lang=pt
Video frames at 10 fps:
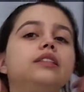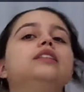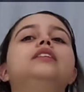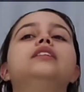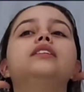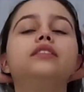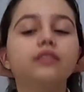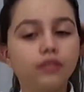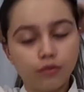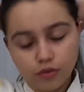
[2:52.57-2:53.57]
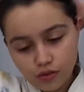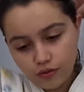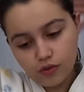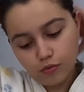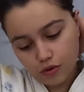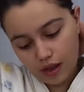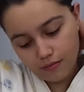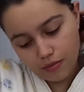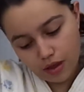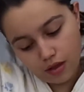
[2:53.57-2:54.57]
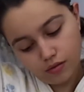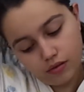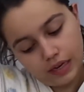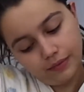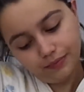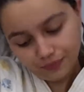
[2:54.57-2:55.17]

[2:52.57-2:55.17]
E vou dividir meu cabelo, né?